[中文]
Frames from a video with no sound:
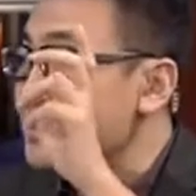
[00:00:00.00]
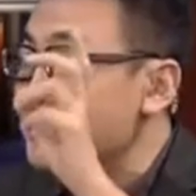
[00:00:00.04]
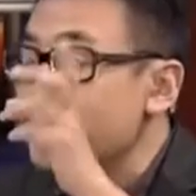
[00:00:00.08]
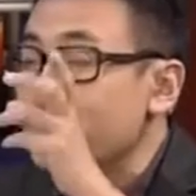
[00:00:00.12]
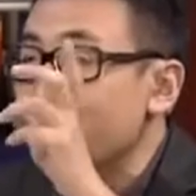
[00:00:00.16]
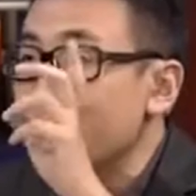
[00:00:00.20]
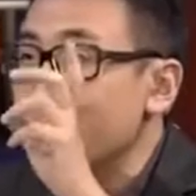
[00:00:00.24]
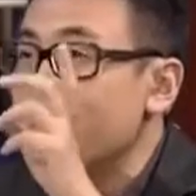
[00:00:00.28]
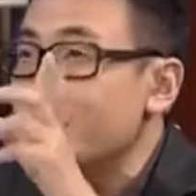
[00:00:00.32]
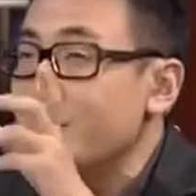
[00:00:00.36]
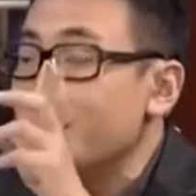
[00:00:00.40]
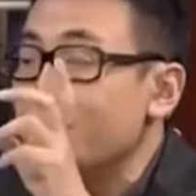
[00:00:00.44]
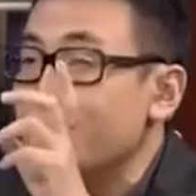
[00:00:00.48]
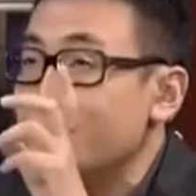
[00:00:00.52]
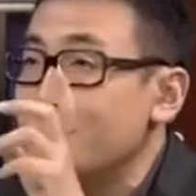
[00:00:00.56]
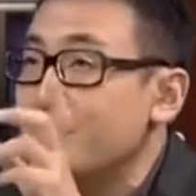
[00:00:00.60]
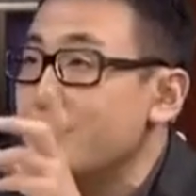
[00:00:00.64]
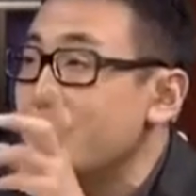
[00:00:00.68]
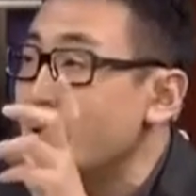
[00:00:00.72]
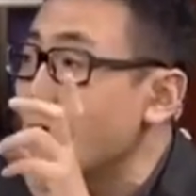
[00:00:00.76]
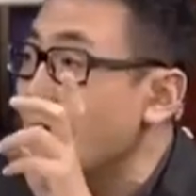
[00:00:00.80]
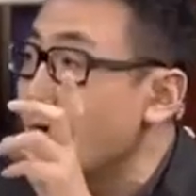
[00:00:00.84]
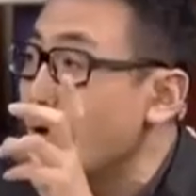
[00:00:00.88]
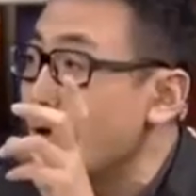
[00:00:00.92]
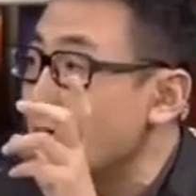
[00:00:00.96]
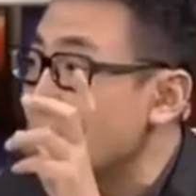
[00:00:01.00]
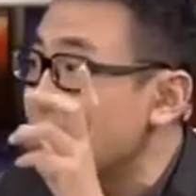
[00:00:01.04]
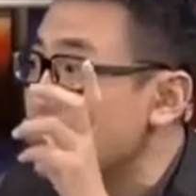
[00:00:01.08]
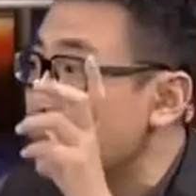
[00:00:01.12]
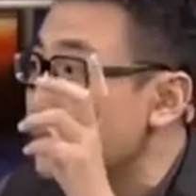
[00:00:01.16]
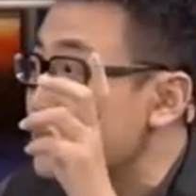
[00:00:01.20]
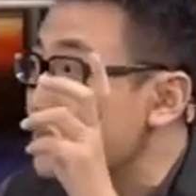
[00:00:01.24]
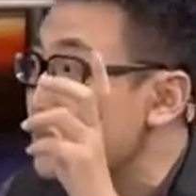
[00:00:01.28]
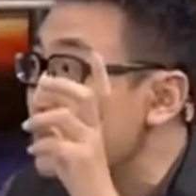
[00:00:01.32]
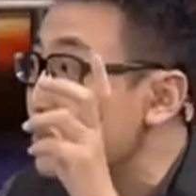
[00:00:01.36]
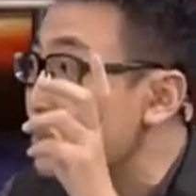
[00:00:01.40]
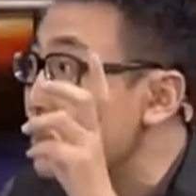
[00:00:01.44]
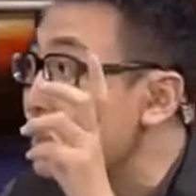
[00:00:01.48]
一一今年二
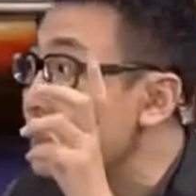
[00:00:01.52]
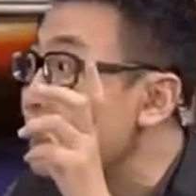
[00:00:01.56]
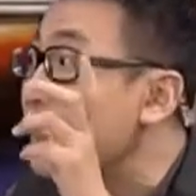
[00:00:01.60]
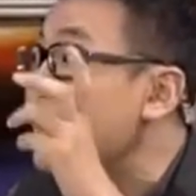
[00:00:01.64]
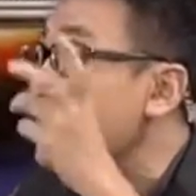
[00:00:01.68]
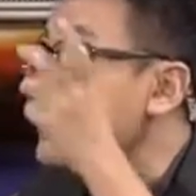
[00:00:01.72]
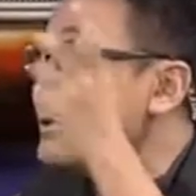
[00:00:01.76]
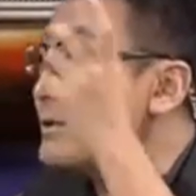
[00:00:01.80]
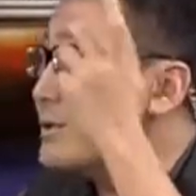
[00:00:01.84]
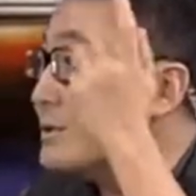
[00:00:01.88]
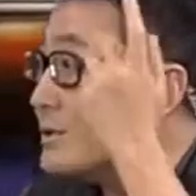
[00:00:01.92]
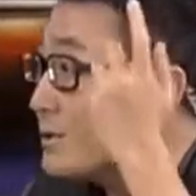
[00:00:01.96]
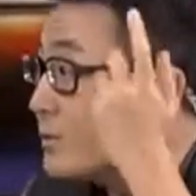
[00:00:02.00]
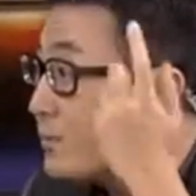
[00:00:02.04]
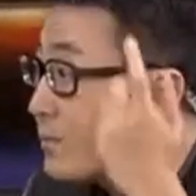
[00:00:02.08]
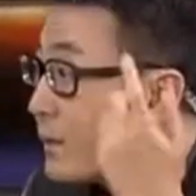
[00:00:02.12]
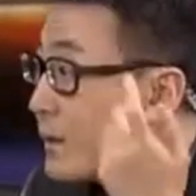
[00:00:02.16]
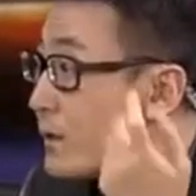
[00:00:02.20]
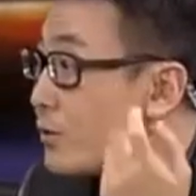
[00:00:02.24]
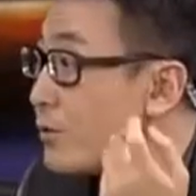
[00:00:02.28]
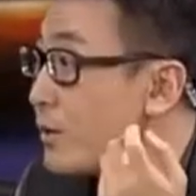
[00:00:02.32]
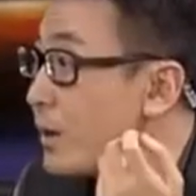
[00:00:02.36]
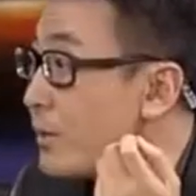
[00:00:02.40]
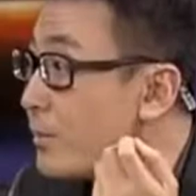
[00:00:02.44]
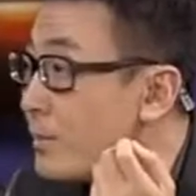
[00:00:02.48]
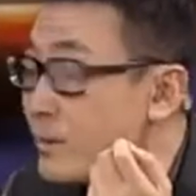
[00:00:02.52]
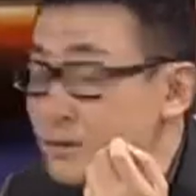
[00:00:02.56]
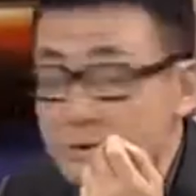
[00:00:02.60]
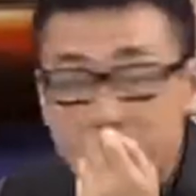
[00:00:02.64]
点九万亿美元嘛，